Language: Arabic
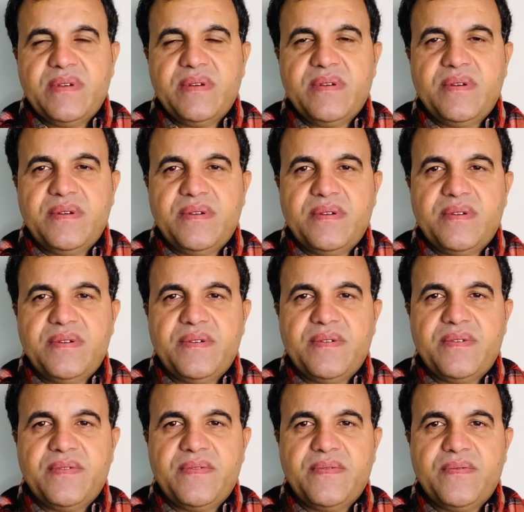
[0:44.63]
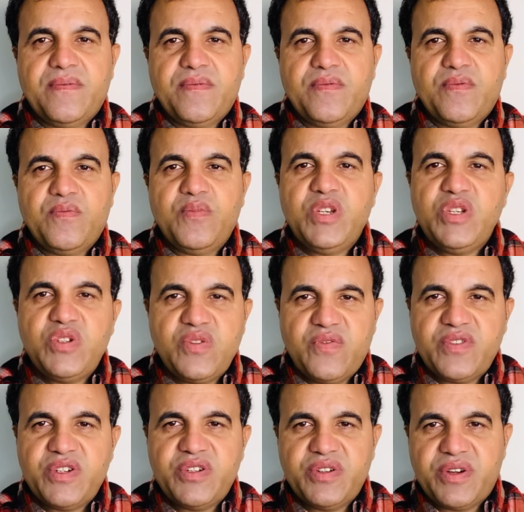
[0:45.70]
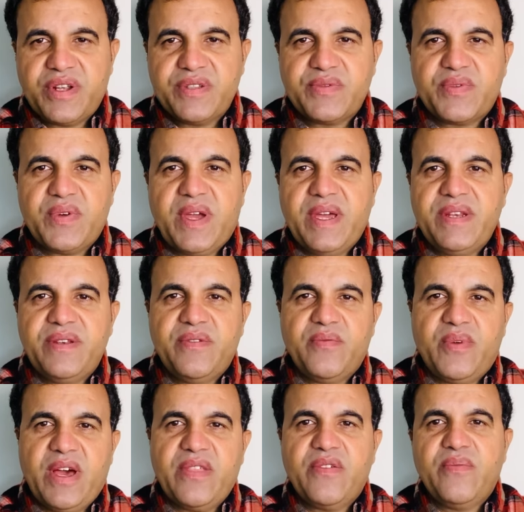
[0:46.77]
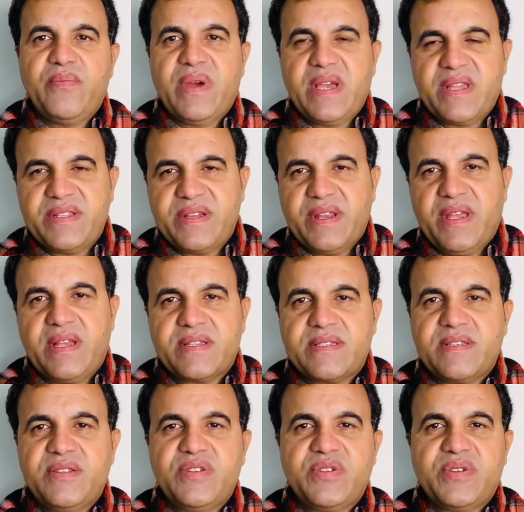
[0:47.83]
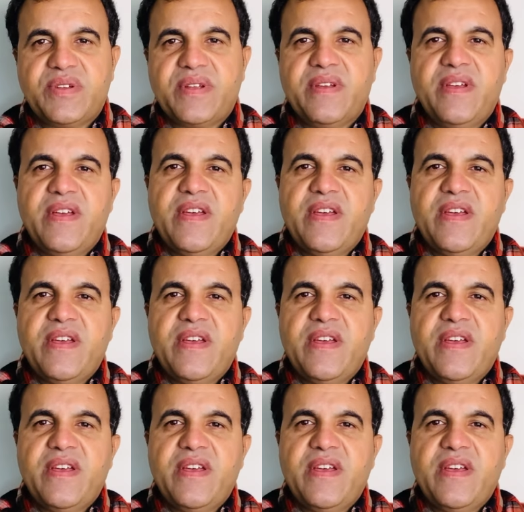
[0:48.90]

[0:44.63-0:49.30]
آه، من يشوف الشهرة تروح عنه وبعضهم ما قدر يحصل الشهرة